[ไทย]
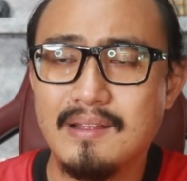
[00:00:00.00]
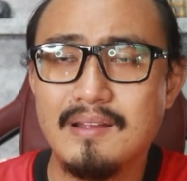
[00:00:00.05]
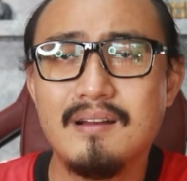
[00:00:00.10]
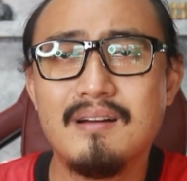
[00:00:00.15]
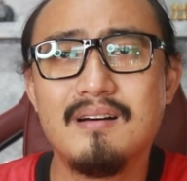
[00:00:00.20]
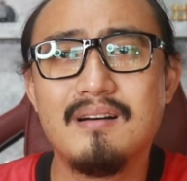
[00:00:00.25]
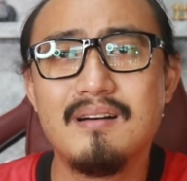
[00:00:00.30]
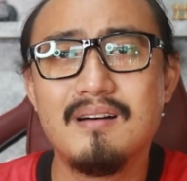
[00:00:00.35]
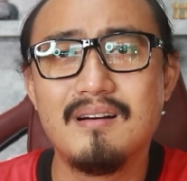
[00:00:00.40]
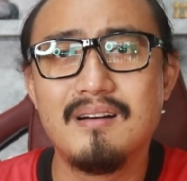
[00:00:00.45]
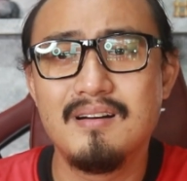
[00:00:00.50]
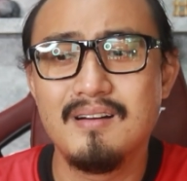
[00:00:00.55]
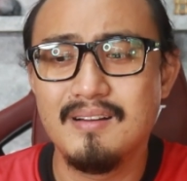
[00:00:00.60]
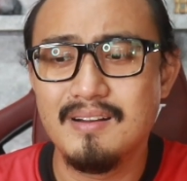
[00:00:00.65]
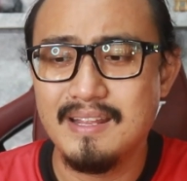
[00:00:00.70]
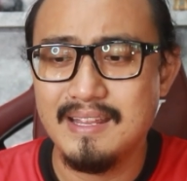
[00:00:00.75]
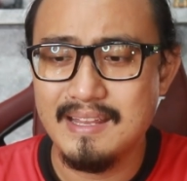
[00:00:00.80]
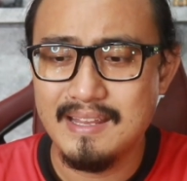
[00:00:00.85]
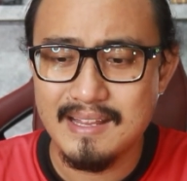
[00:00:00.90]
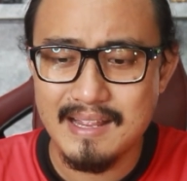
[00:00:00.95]
เออ
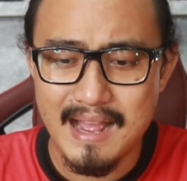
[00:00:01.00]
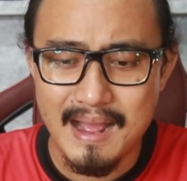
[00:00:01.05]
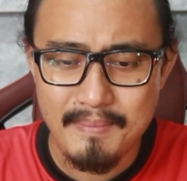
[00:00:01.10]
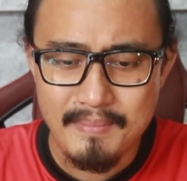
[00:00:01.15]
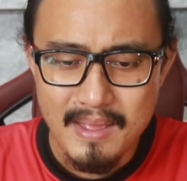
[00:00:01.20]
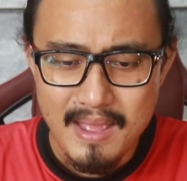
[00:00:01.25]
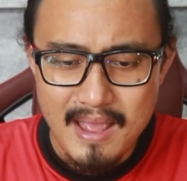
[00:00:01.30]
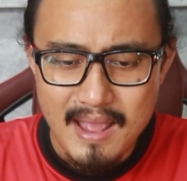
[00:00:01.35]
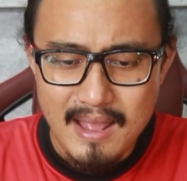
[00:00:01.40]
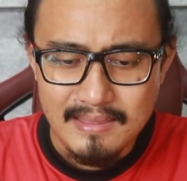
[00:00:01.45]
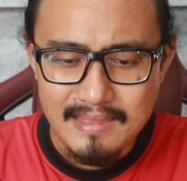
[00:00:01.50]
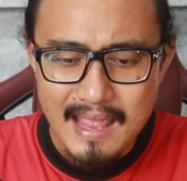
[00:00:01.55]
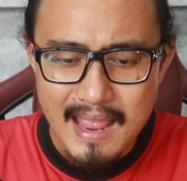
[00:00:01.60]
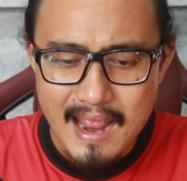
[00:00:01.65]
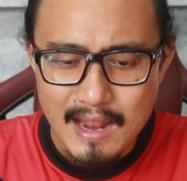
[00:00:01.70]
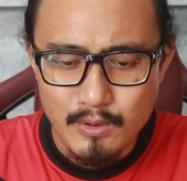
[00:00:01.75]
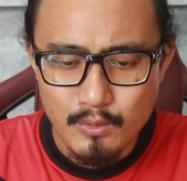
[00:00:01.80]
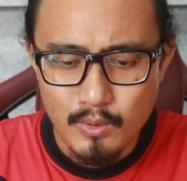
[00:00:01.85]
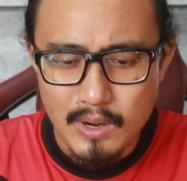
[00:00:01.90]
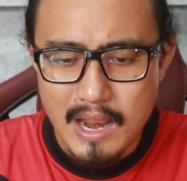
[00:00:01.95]
ดีครับ แต่
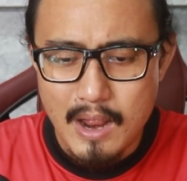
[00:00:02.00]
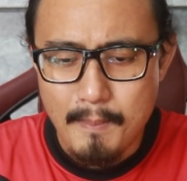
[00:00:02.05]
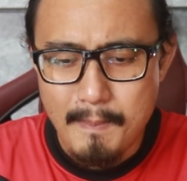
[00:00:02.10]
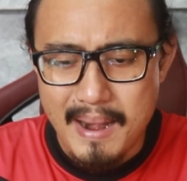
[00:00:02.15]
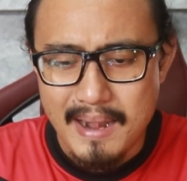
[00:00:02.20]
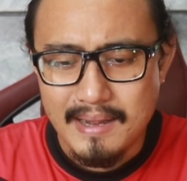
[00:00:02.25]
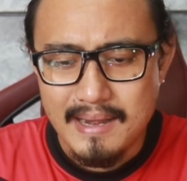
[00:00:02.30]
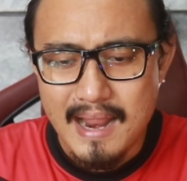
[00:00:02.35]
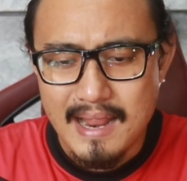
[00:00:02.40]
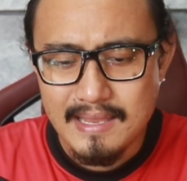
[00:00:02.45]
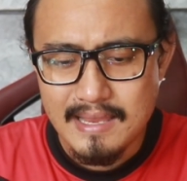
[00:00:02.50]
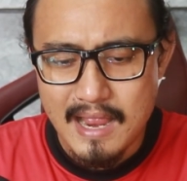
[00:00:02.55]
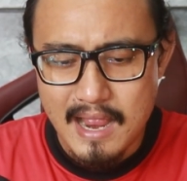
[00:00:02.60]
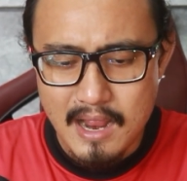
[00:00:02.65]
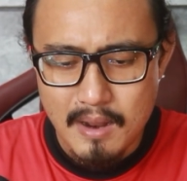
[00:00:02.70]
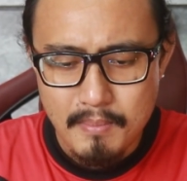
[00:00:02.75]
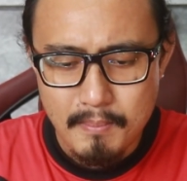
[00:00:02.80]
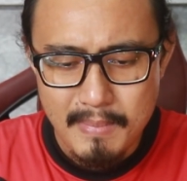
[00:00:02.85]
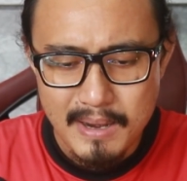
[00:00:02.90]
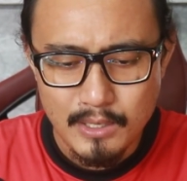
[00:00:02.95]
ดูแล้วแบตน่าจะ
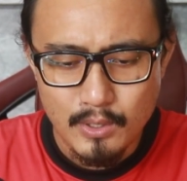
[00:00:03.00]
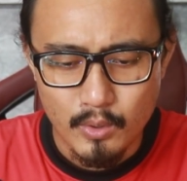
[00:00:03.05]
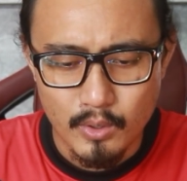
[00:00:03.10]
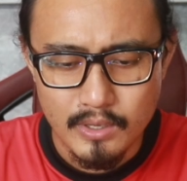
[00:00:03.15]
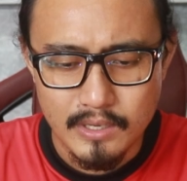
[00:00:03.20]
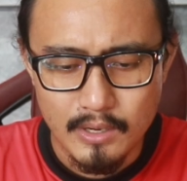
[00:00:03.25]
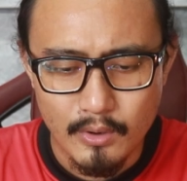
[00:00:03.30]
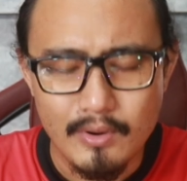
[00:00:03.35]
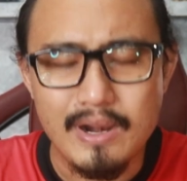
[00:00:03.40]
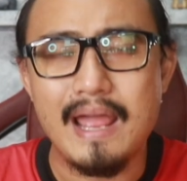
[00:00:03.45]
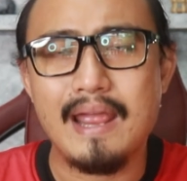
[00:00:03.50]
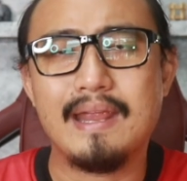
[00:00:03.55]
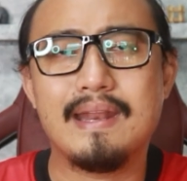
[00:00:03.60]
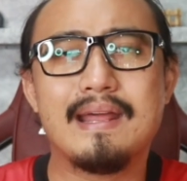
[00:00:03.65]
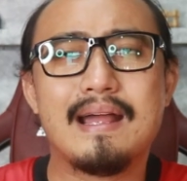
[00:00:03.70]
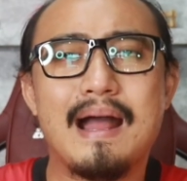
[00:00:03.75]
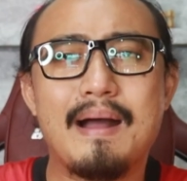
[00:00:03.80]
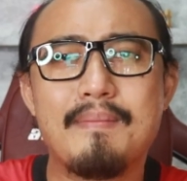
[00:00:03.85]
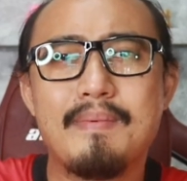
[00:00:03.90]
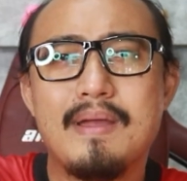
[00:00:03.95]
ไม่ทนเท่าไหร่
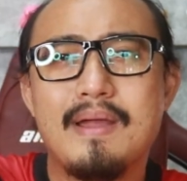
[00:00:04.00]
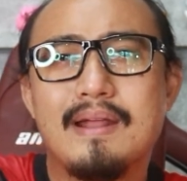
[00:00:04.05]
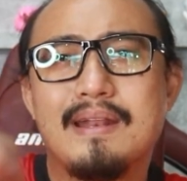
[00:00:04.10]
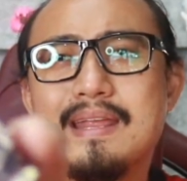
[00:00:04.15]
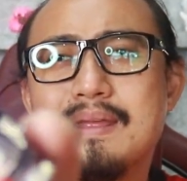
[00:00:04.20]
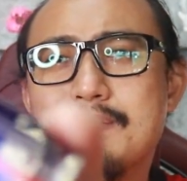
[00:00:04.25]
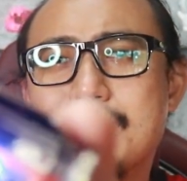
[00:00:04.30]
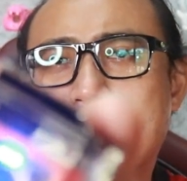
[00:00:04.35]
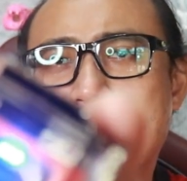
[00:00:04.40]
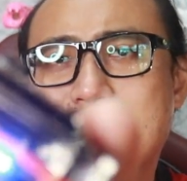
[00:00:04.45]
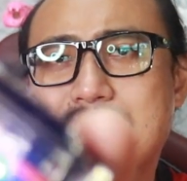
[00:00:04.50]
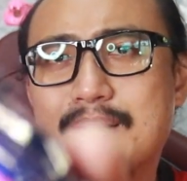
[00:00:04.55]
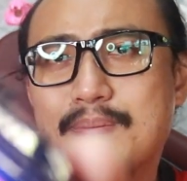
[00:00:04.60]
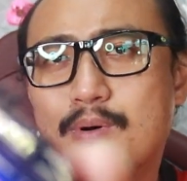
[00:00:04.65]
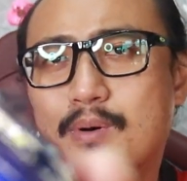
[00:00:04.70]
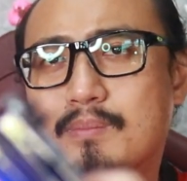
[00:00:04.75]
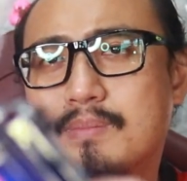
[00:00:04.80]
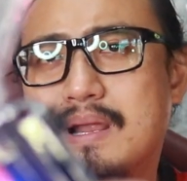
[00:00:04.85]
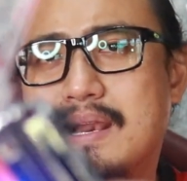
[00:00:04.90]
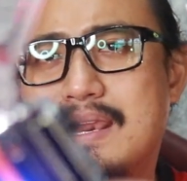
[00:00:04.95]
นะครับ นี่เมื่อกี้ที่
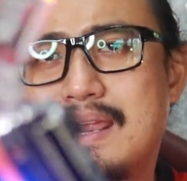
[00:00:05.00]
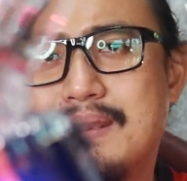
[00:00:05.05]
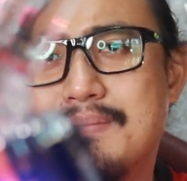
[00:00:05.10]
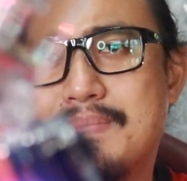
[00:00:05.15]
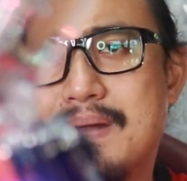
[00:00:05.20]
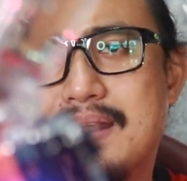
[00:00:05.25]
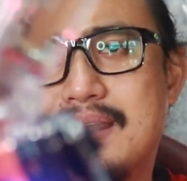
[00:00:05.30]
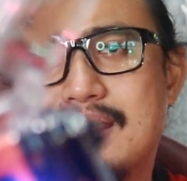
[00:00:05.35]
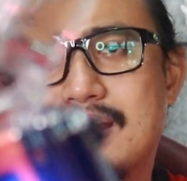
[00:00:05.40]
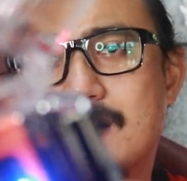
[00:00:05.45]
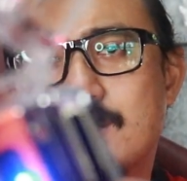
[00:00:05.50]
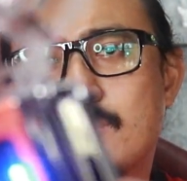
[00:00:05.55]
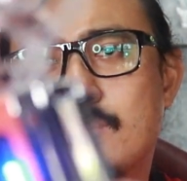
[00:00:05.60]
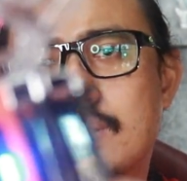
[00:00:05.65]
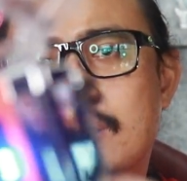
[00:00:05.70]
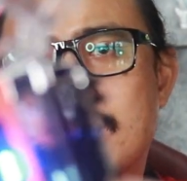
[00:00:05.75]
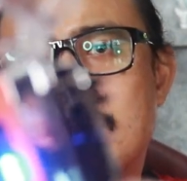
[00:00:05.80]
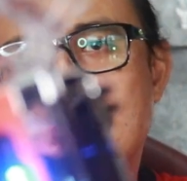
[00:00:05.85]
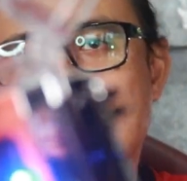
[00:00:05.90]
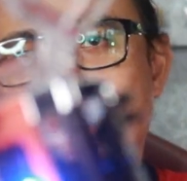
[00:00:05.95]
ผมเล่นๆไปเนี่ย ดู
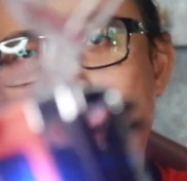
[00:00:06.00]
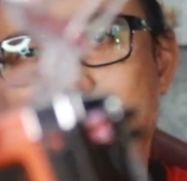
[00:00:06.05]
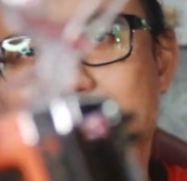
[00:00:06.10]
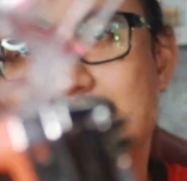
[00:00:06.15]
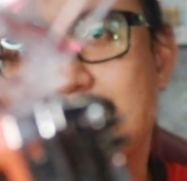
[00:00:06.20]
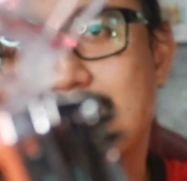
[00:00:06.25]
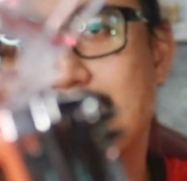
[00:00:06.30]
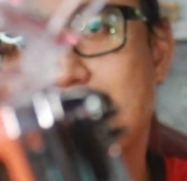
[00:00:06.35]
ดิเห็นไหม